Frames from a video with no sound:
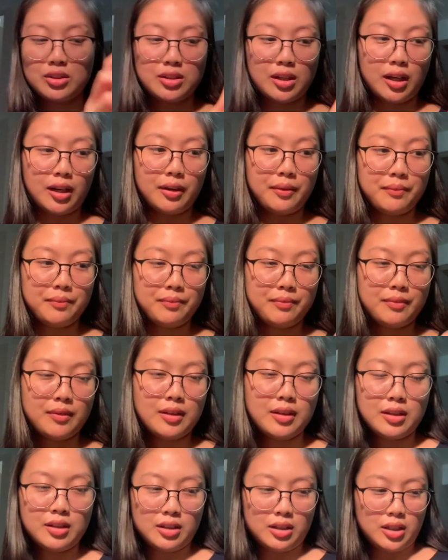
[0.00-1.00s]
Siya.
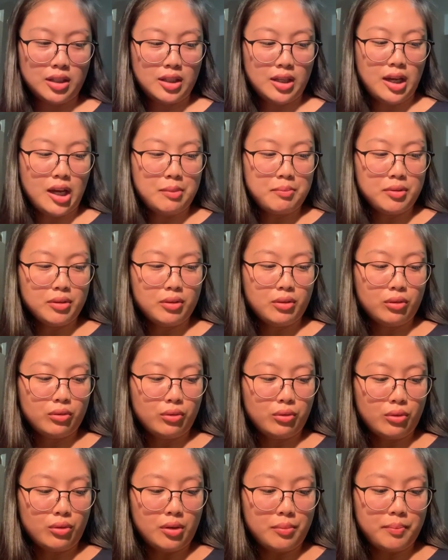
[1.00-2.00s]
Ginagamit ko
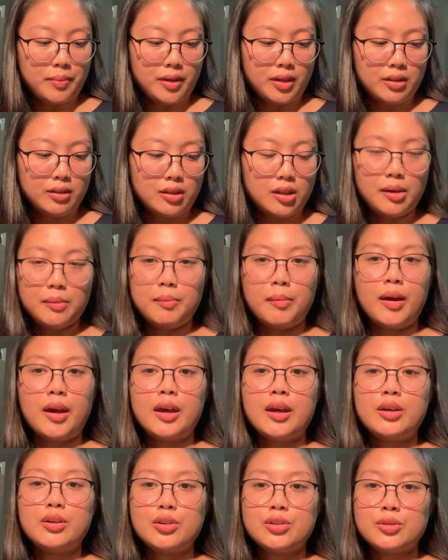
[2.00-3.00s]
to kapag
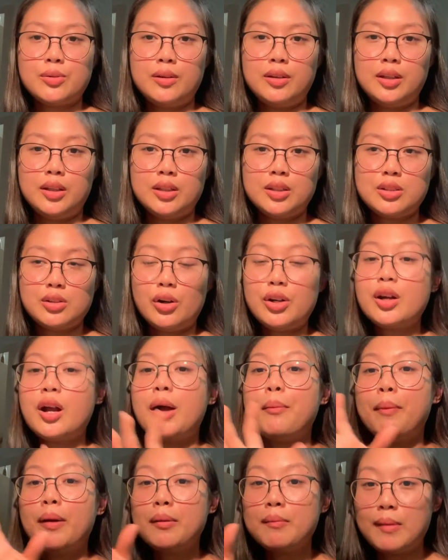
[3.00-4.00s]
gabi, usually. Or
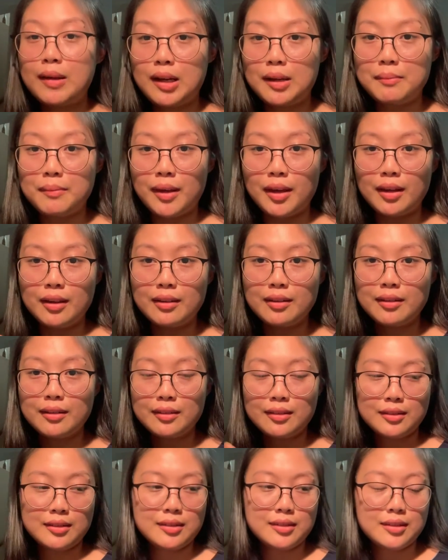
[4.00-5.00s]
kapag malamig.
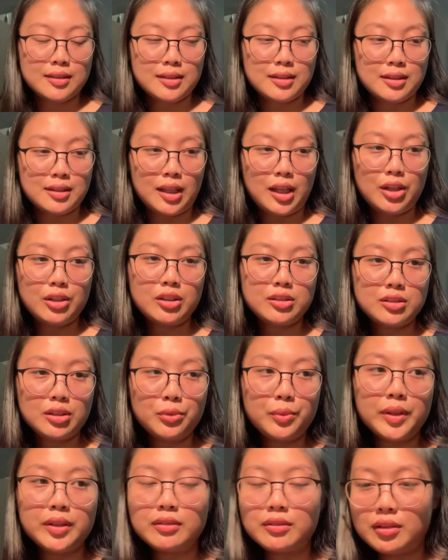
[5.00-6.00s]
Lalo na
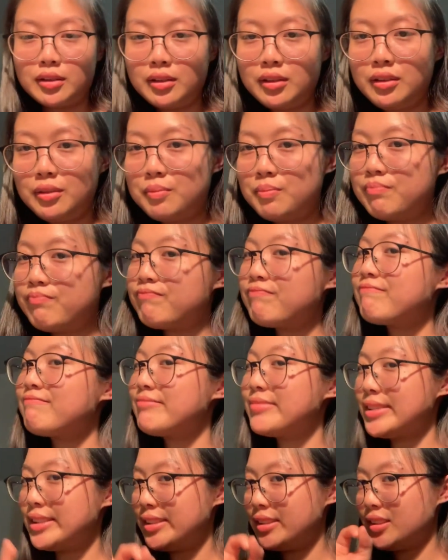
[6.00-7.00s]
sa winter.
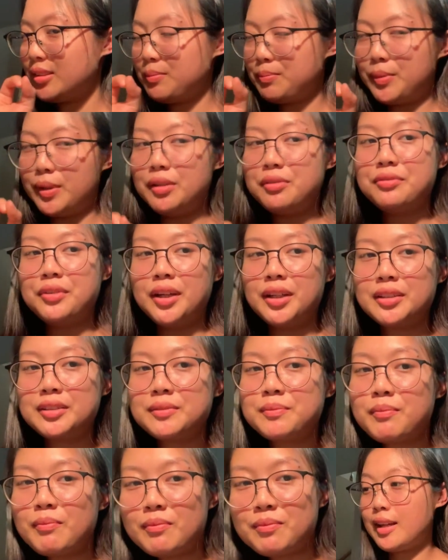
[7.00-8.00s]

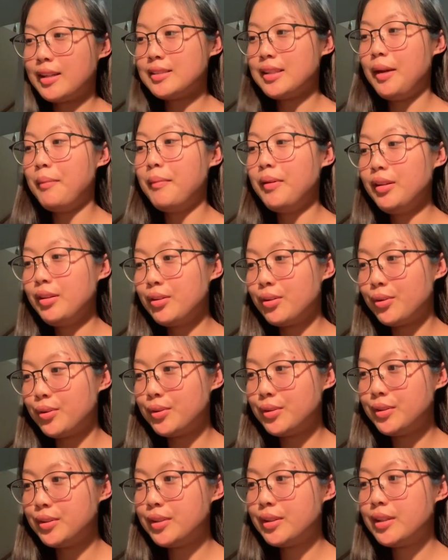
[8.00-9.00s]
Perfect. Kasama
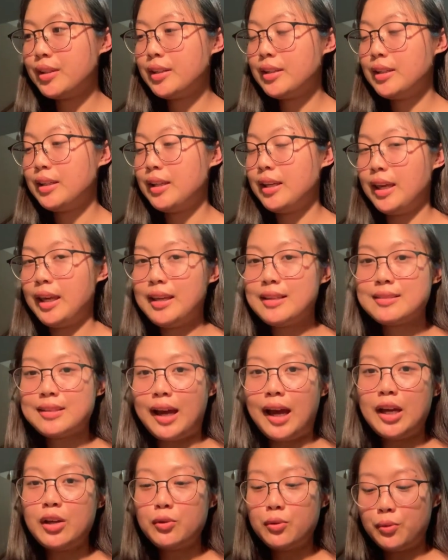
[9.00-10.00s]
nun
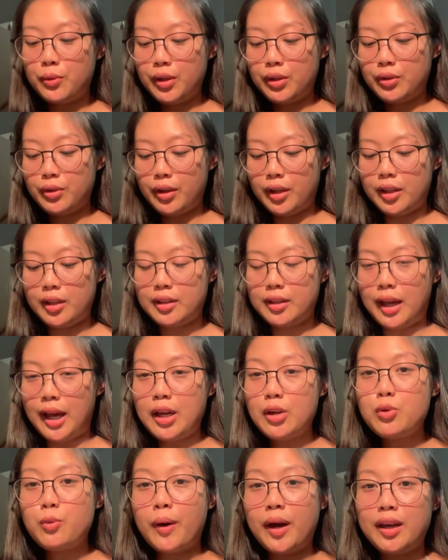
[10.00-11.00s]
is eye, ito rin,
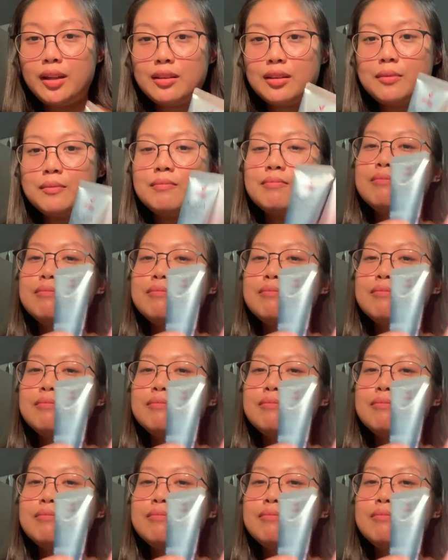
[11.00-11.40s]
eye white.